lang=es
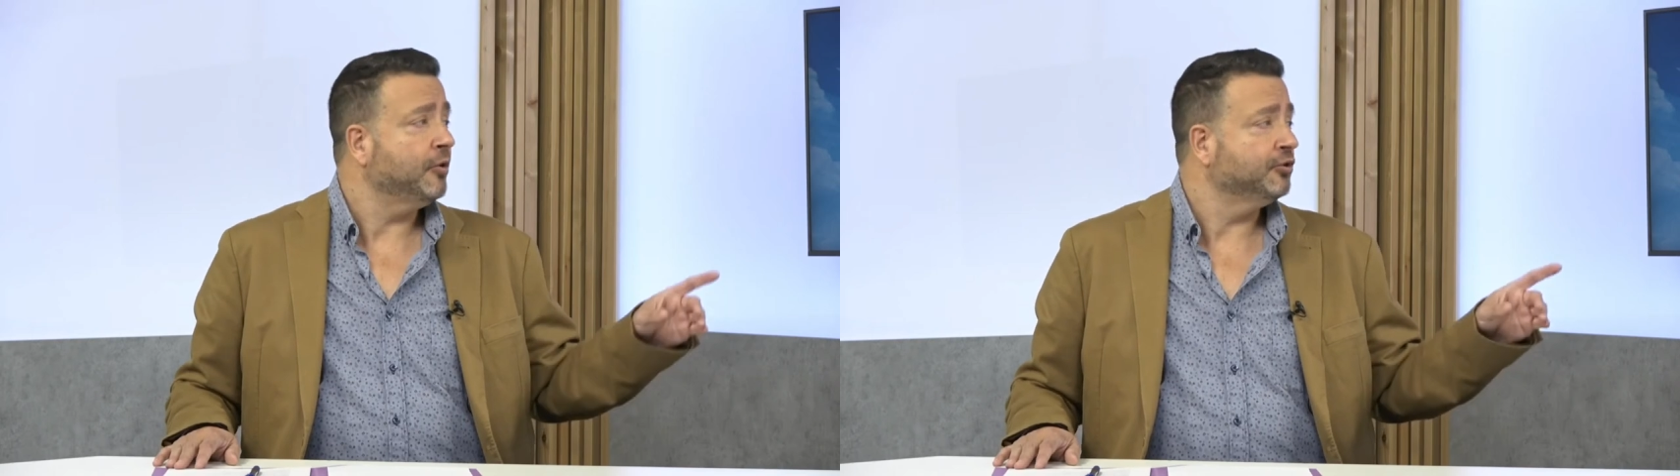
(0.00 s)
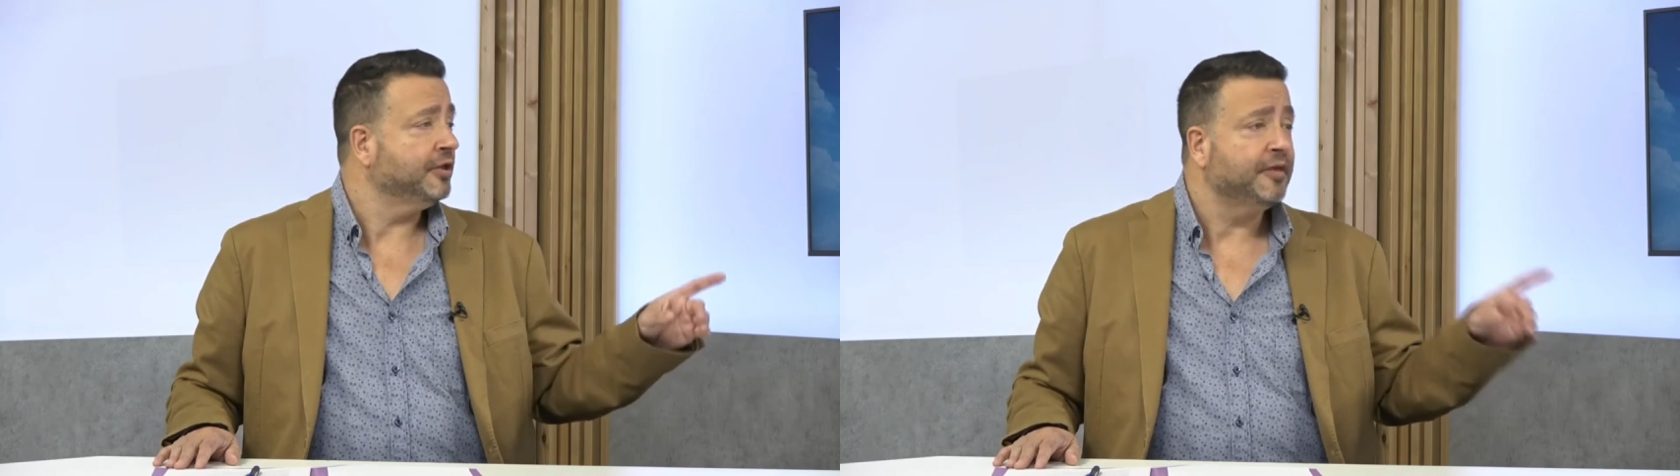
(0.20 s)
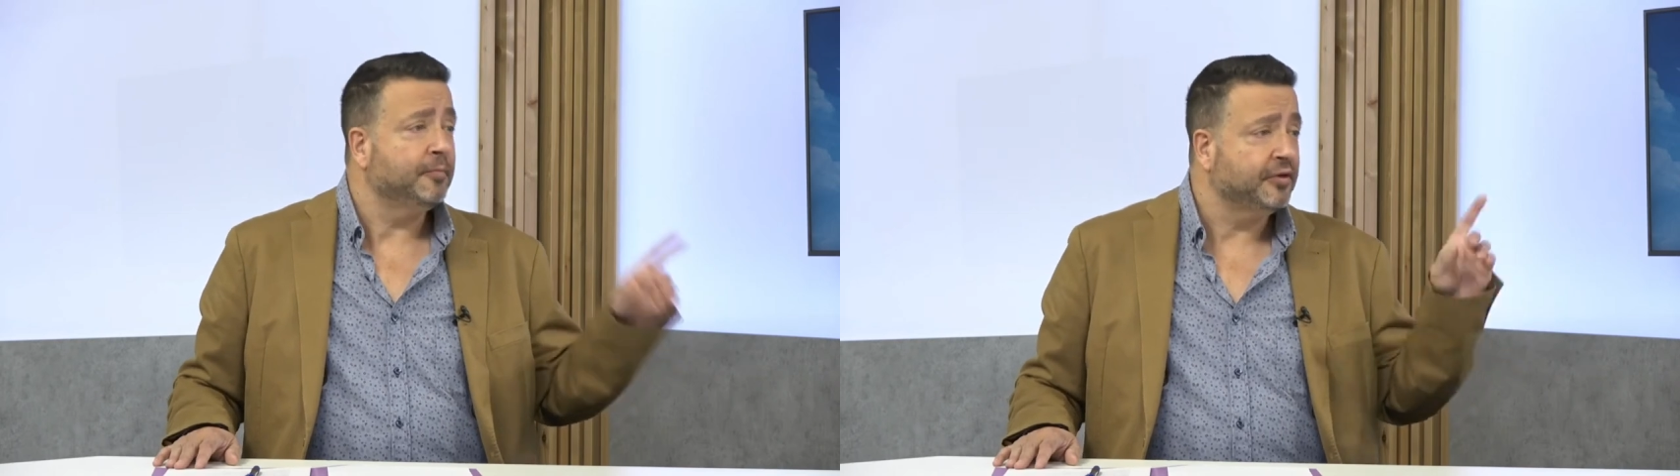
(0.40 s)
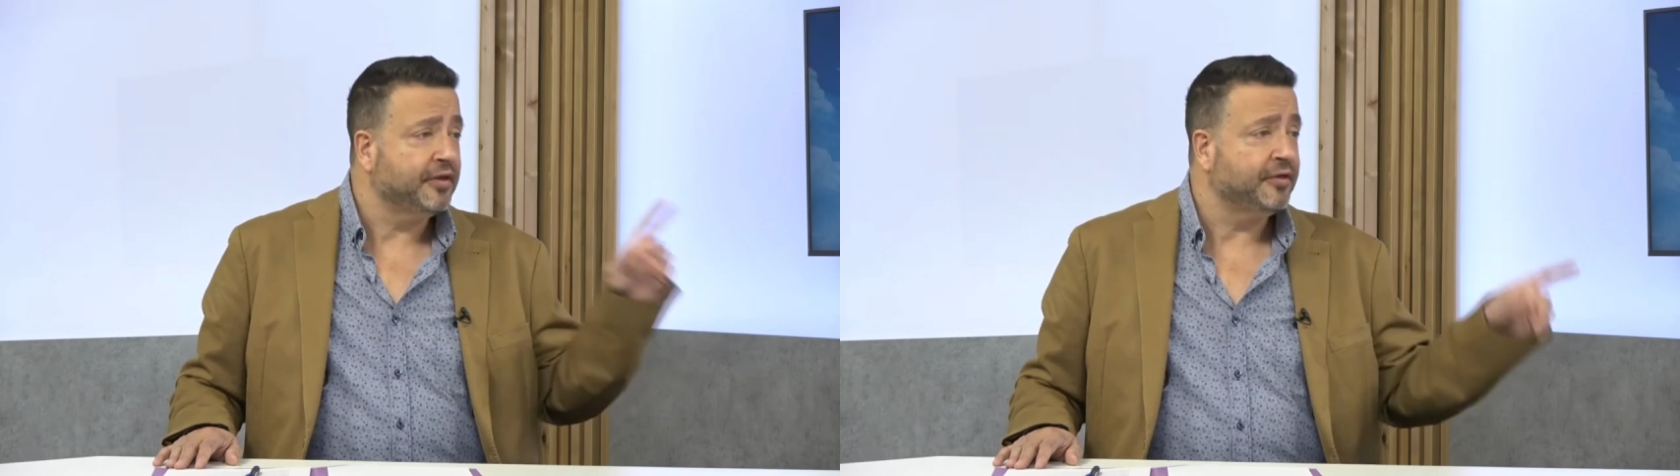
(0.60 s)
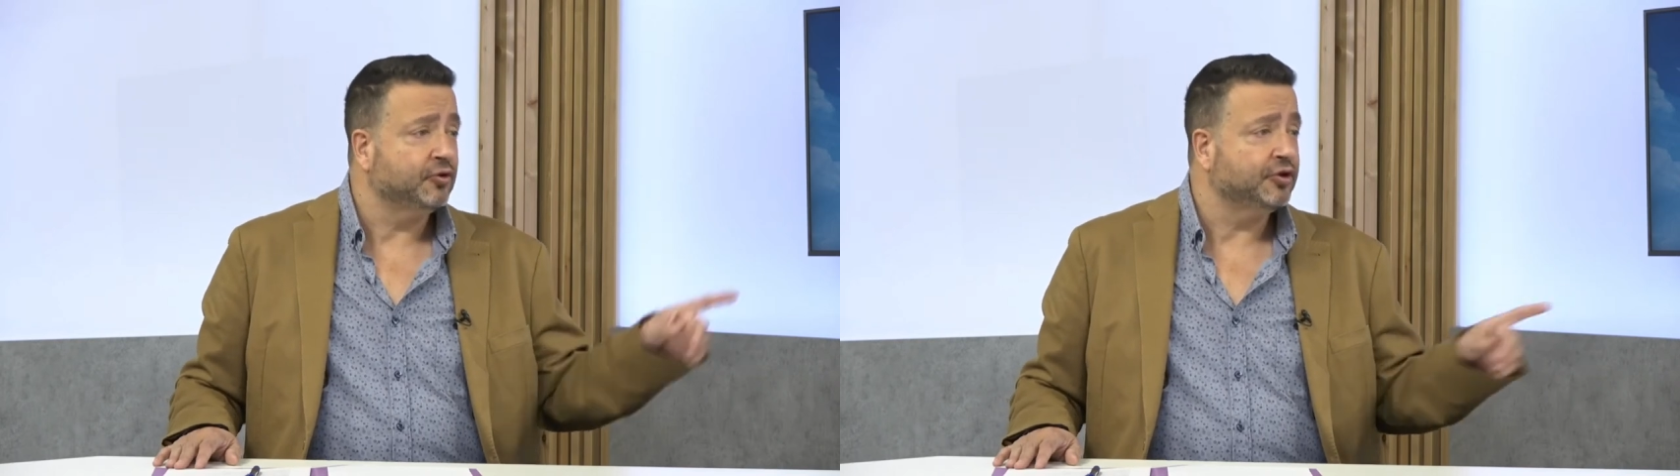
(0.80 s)
cuando te dicen por
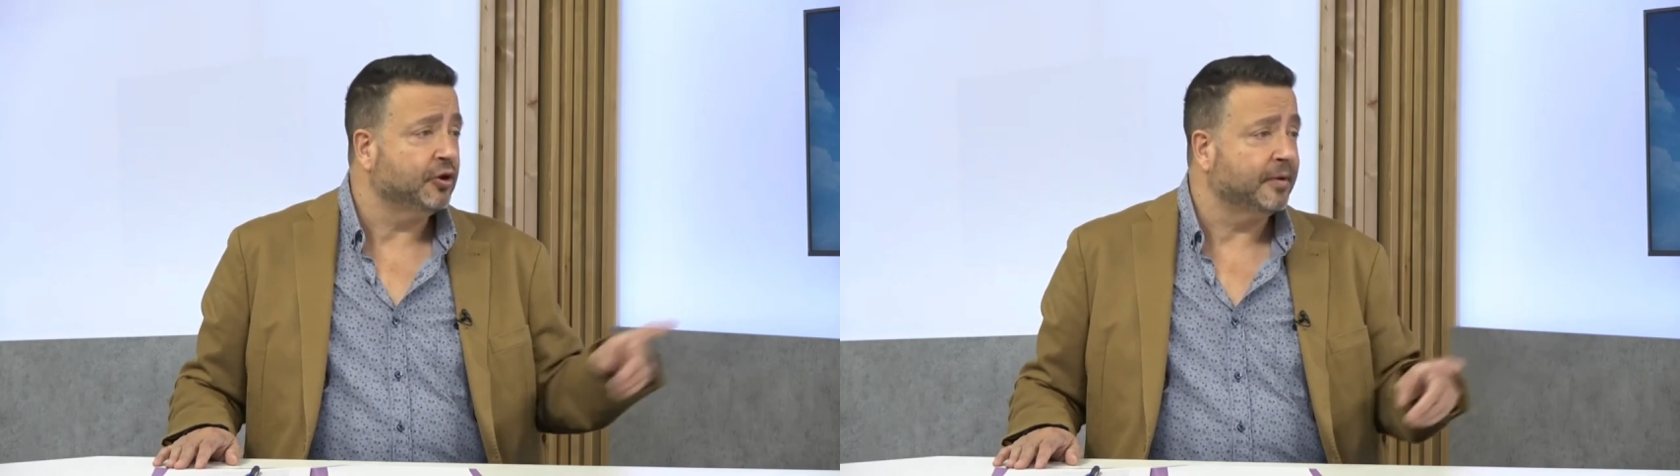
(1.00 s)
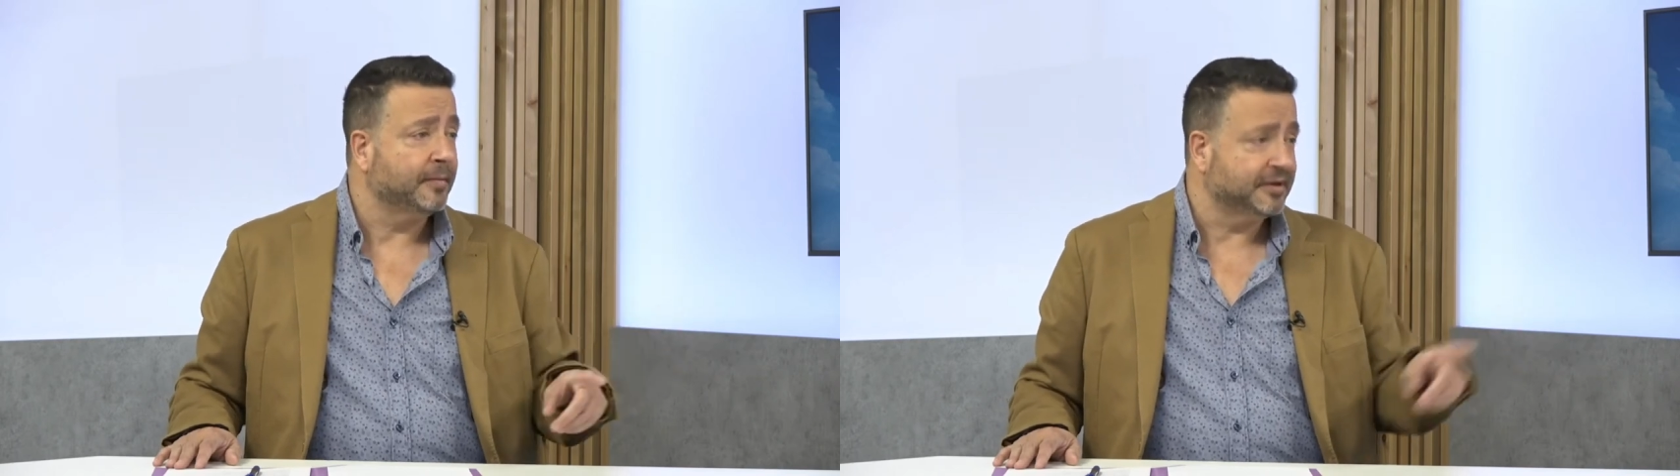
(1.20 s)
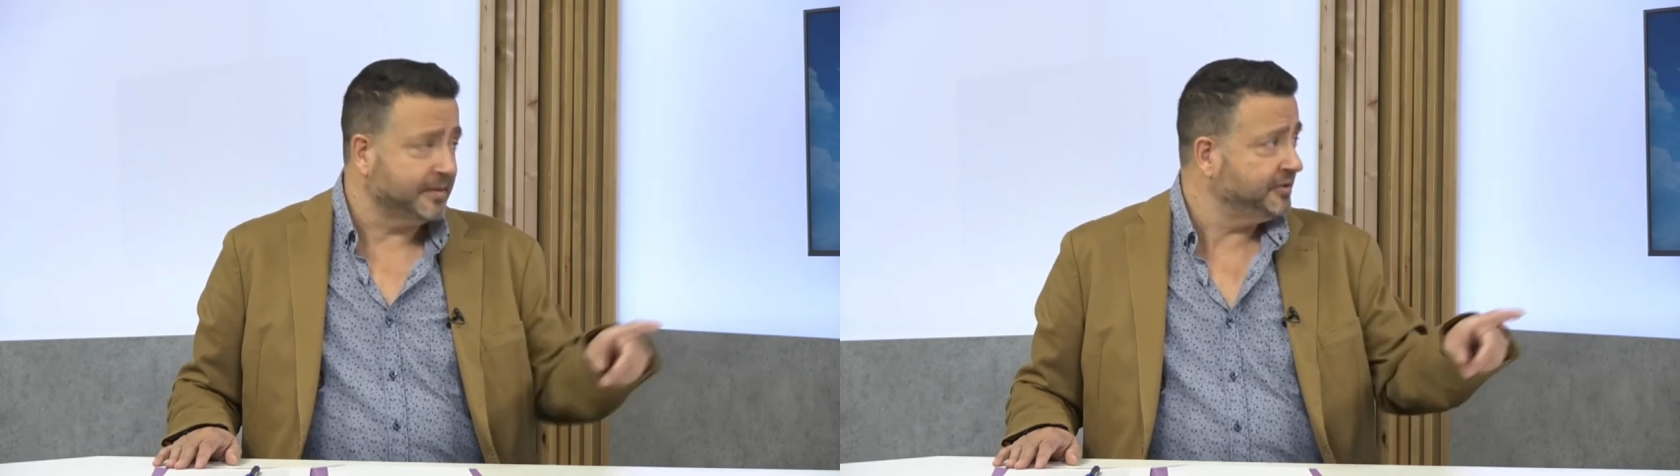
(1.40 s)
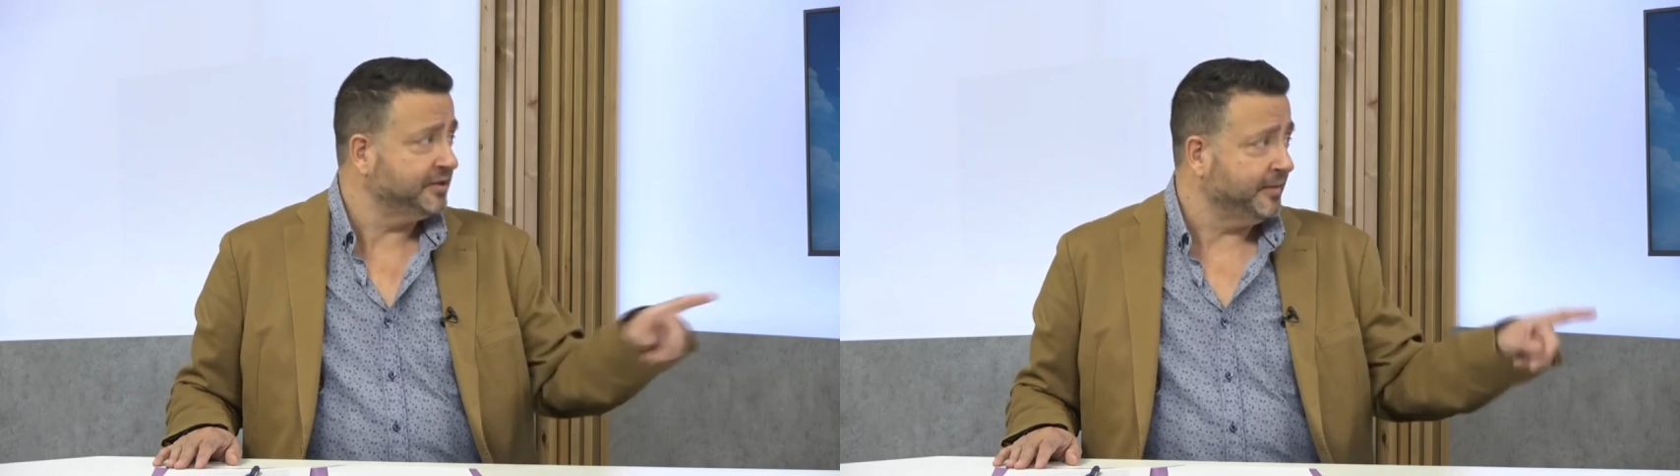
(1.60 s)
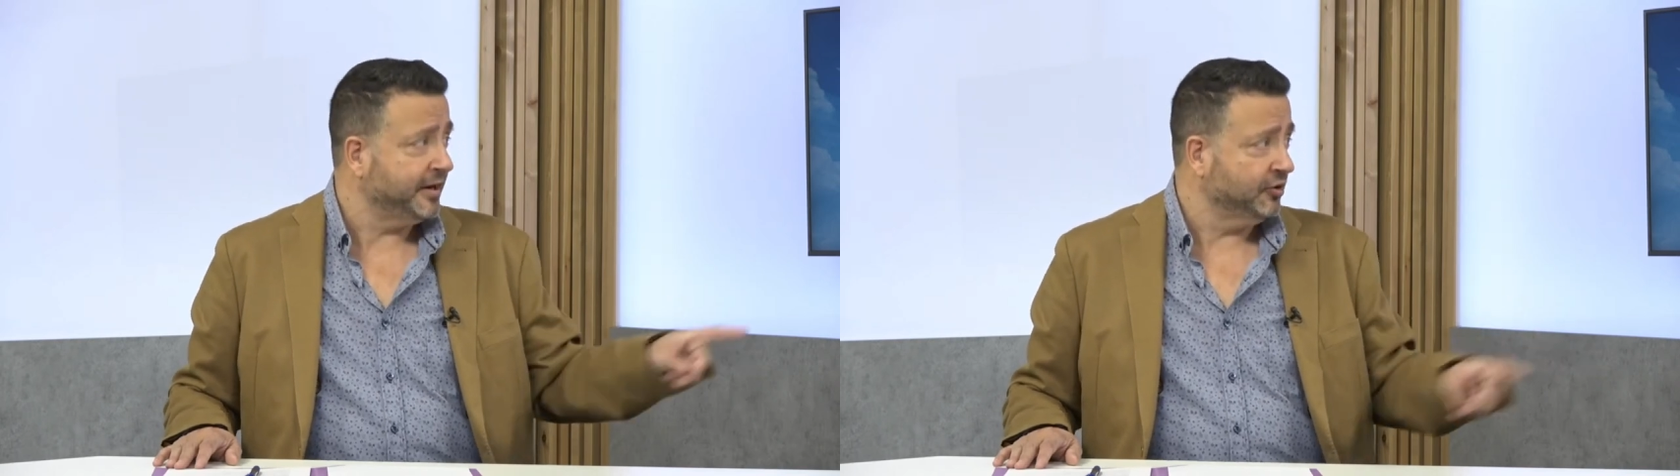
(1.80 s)
10 euros de cobran más, también
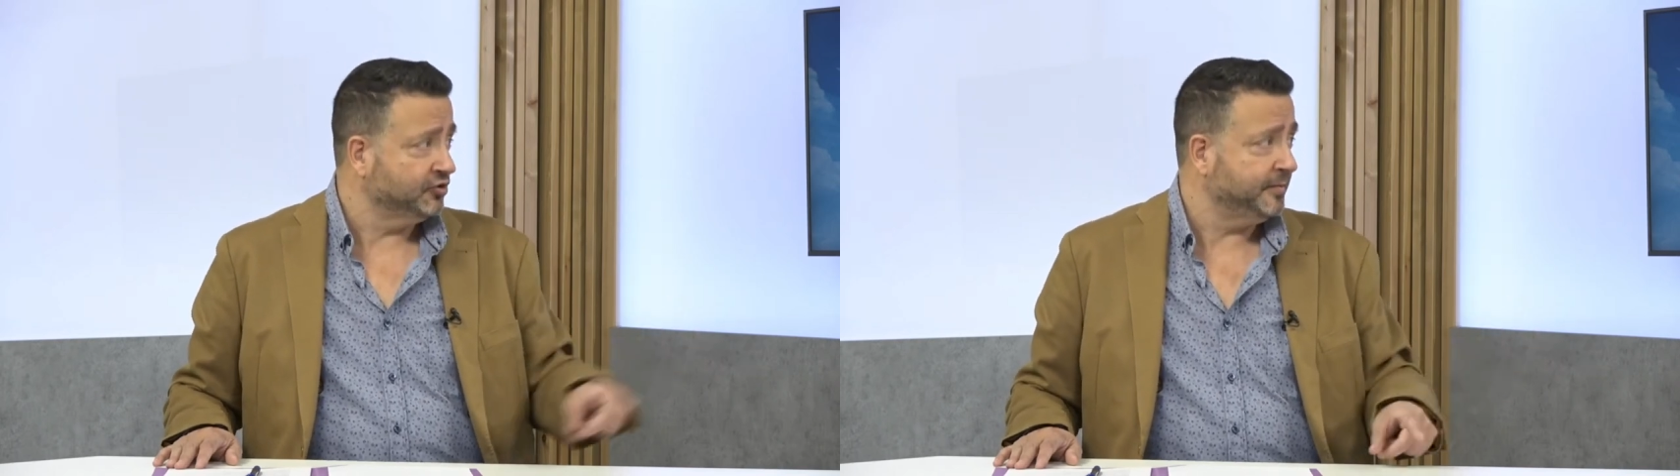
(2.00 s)
está mal, que lo